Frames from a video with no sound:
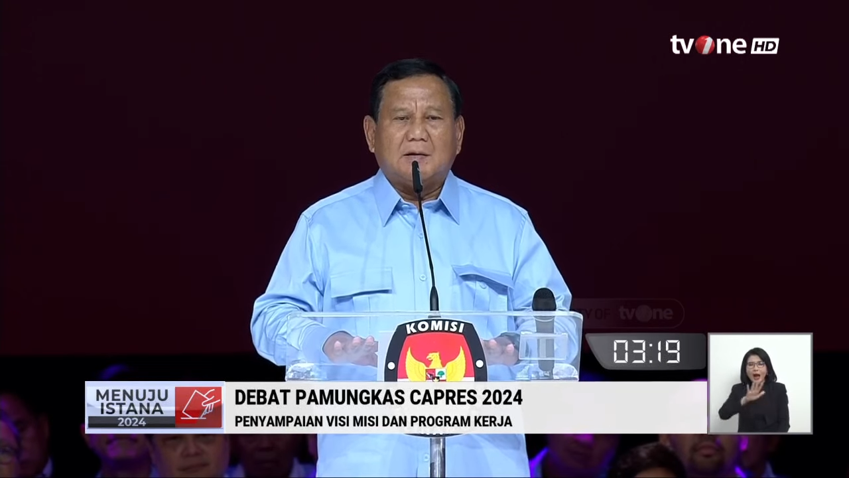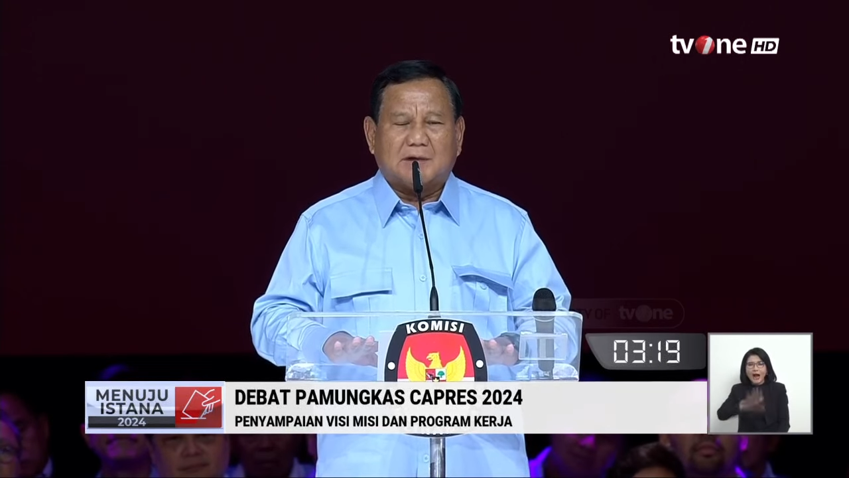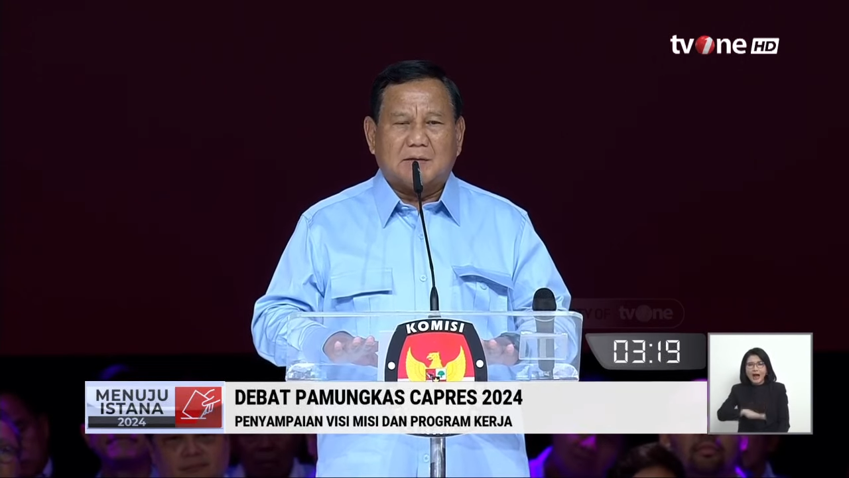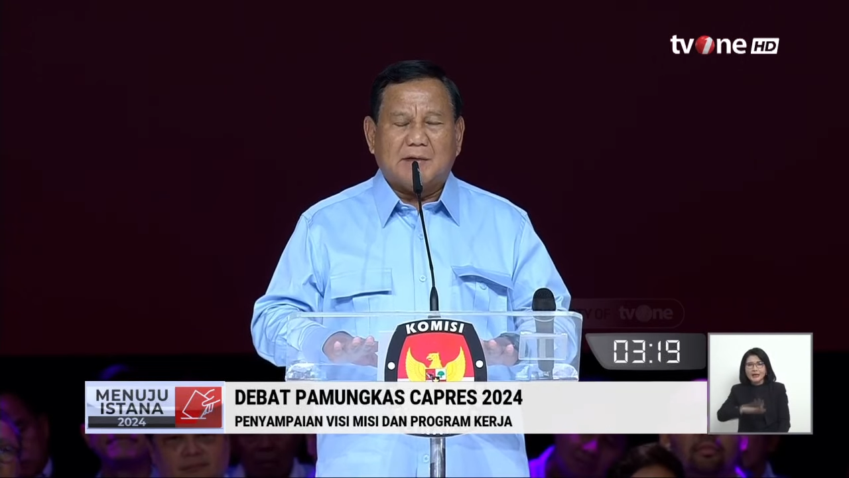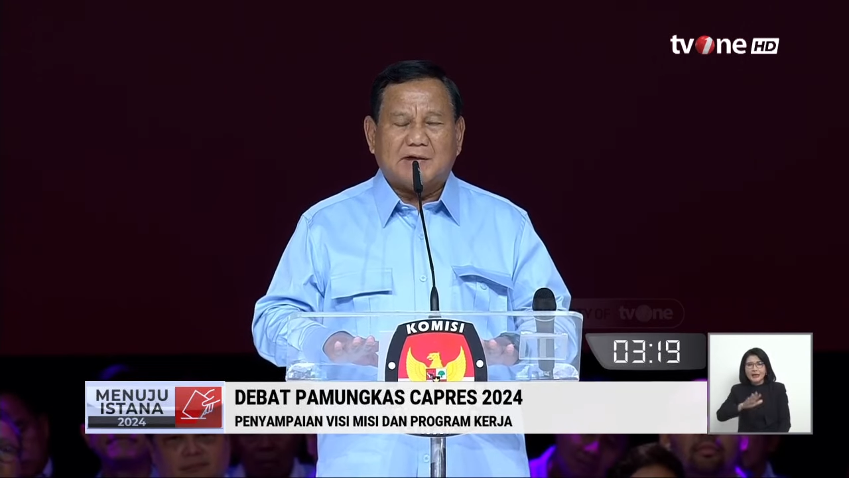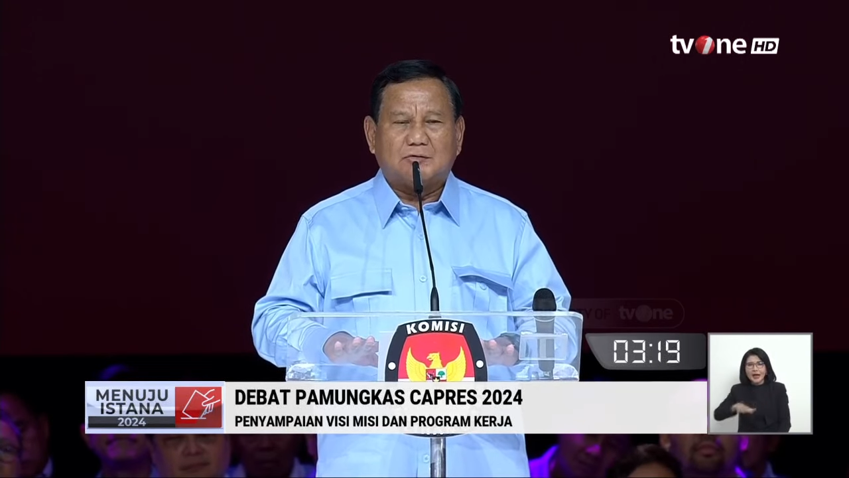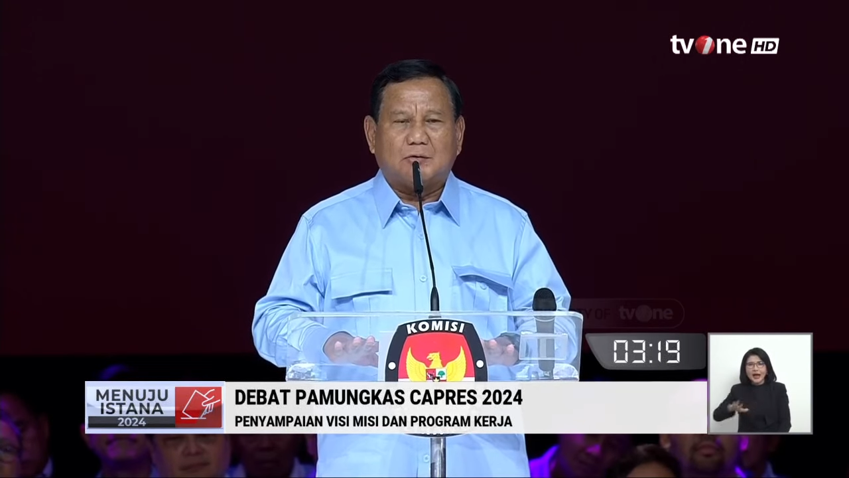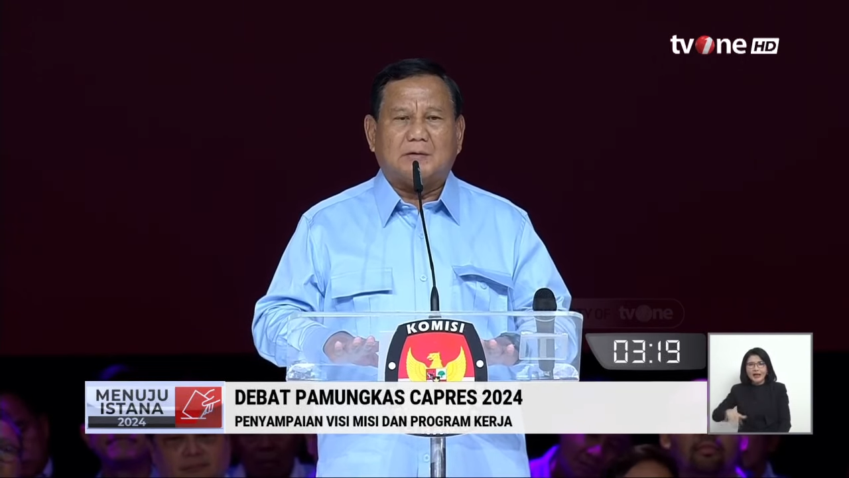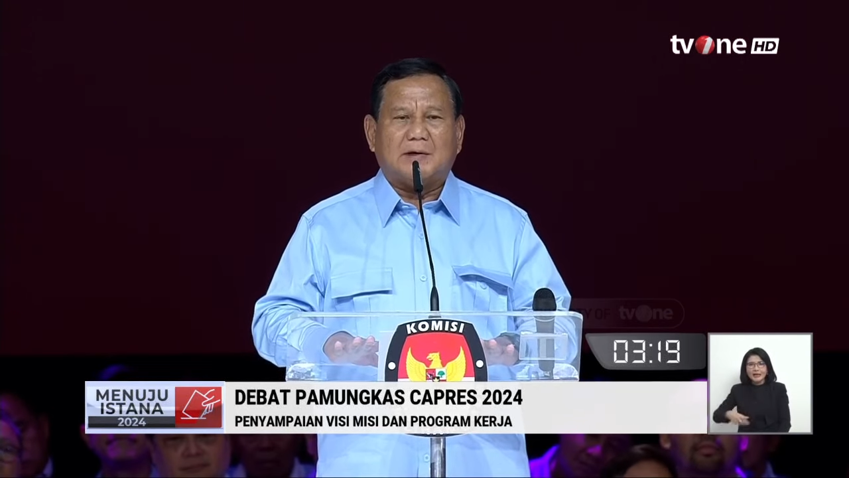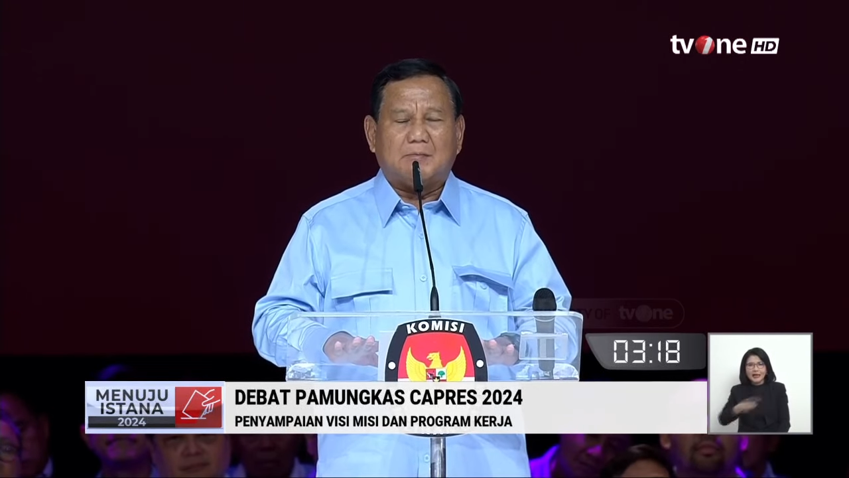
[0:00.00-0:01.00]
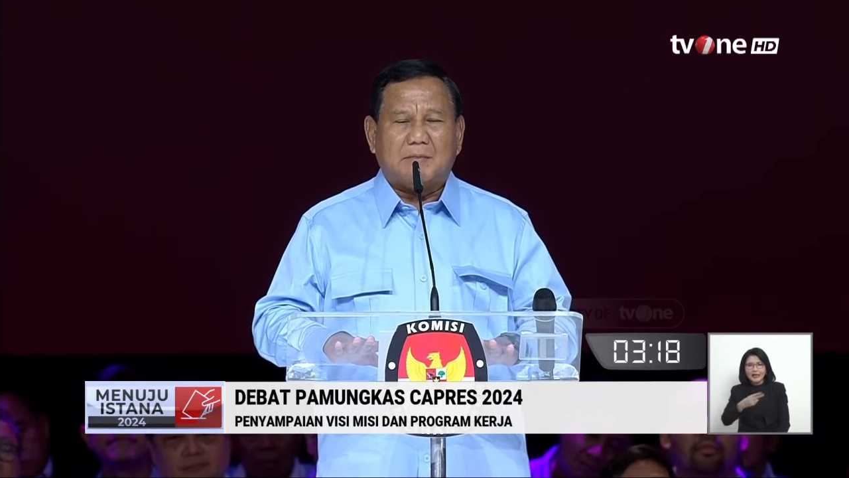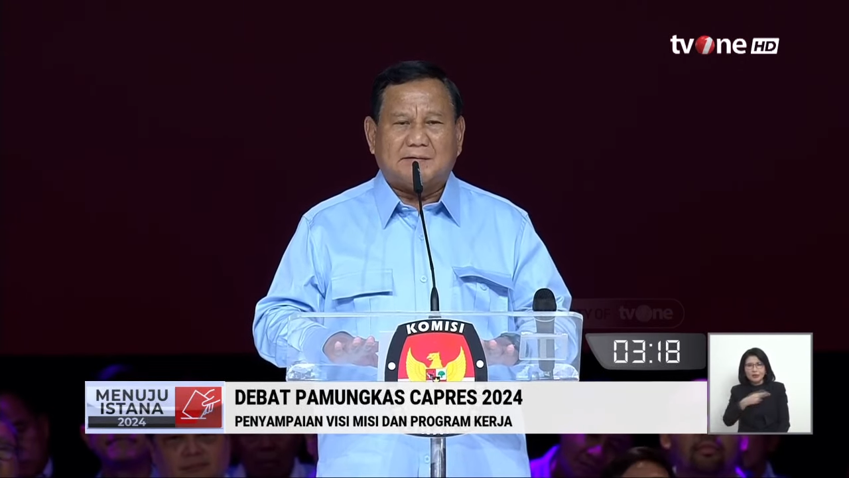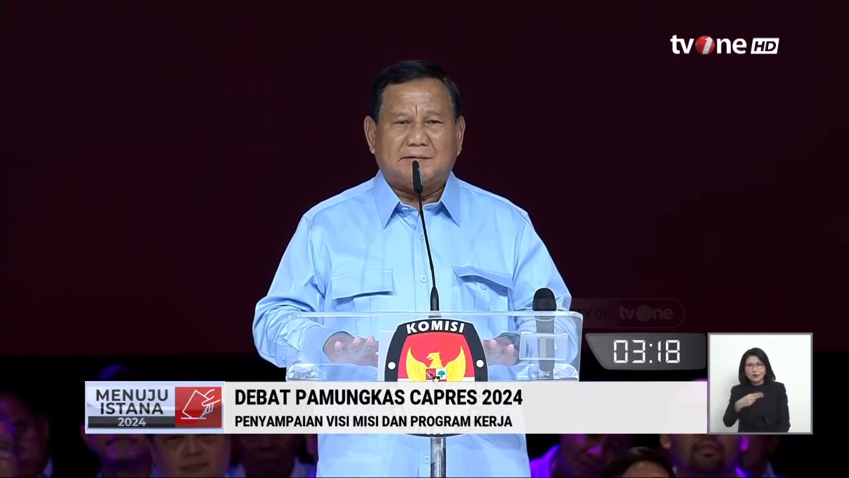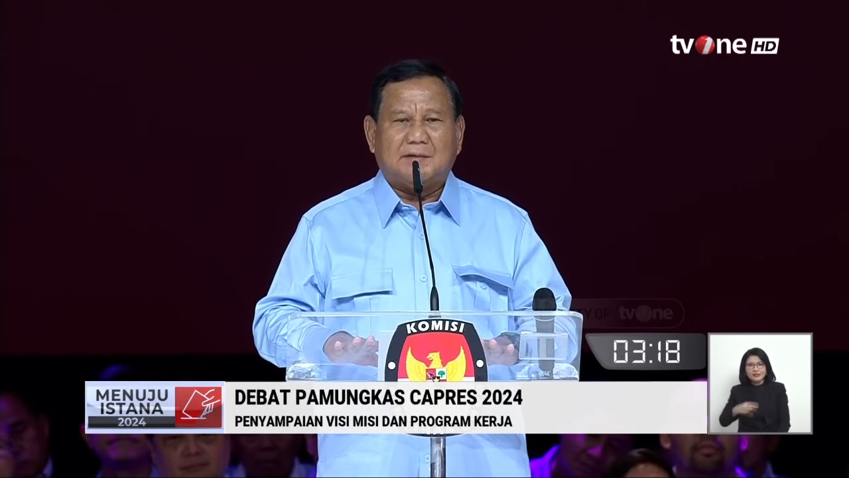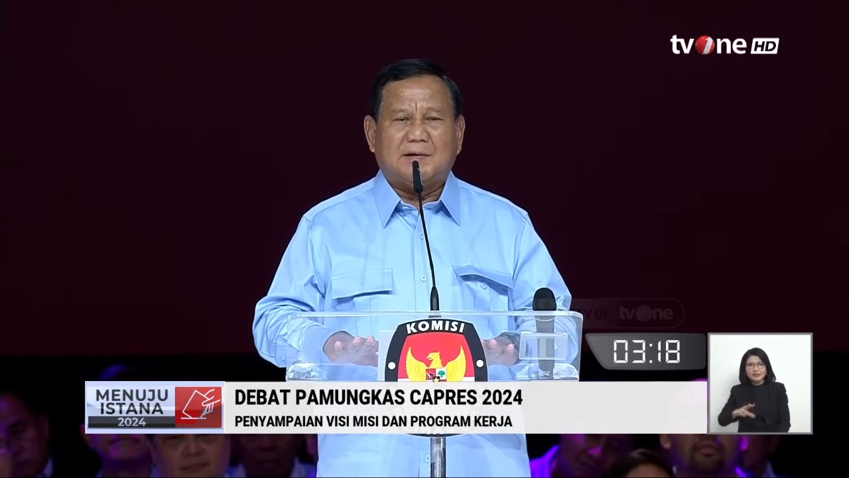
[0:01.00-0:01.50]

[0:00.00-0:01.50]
termasuk yang masih